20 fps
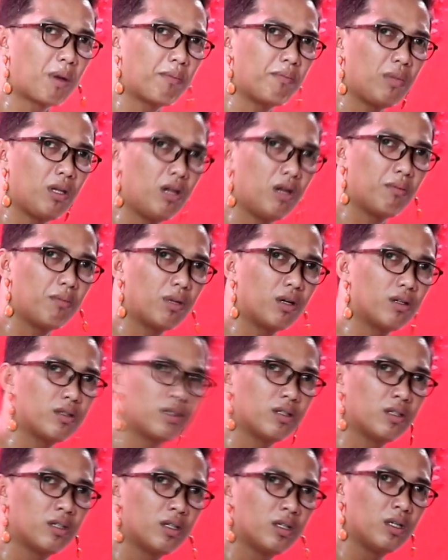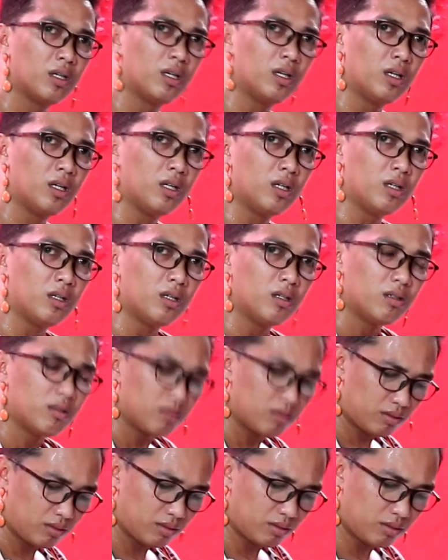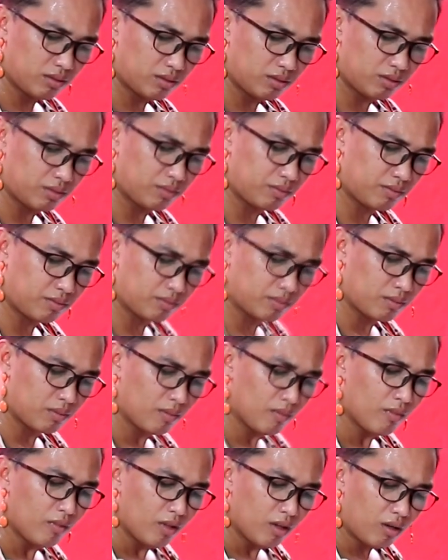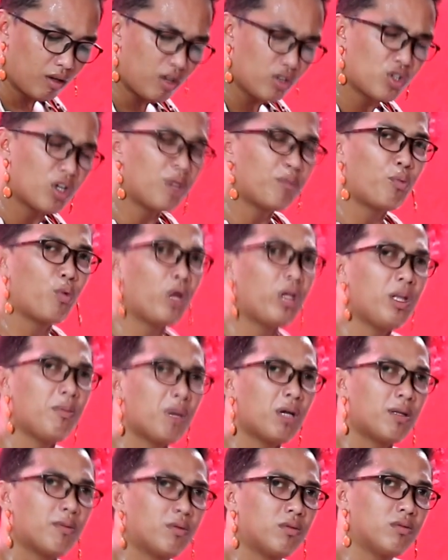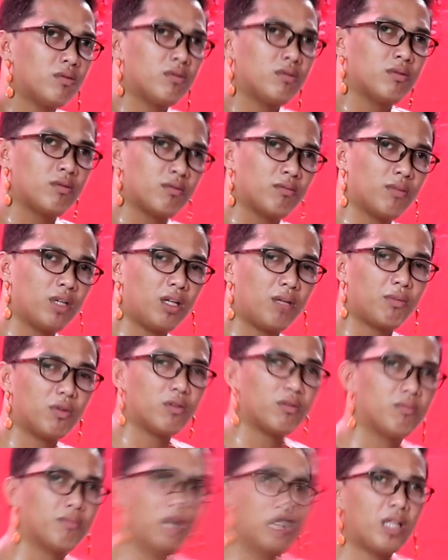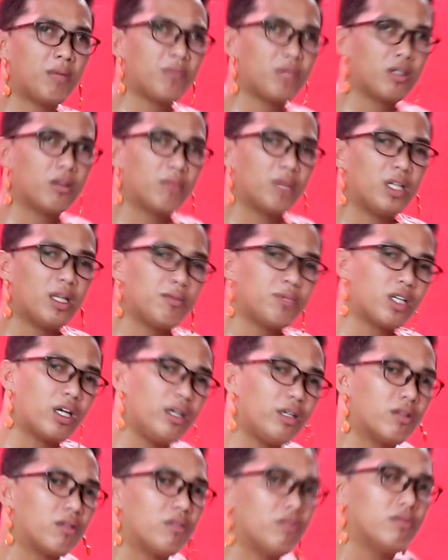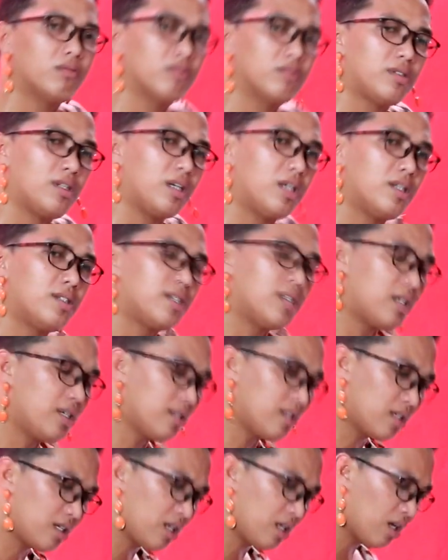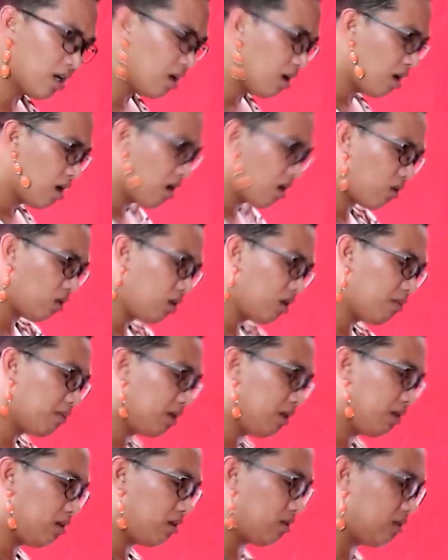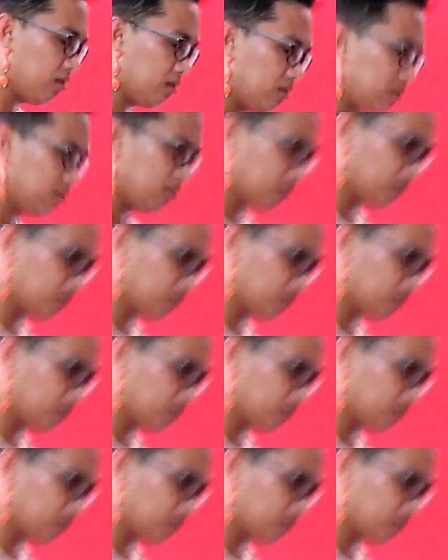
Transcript: Eh, parang gusto ko yung power bank. Eh, pwede, pwede, pwede utang muna. Eh, Ay, pwede mo lang. Eh, madam, madam, sige, thank you. Salamat, Mare, ha.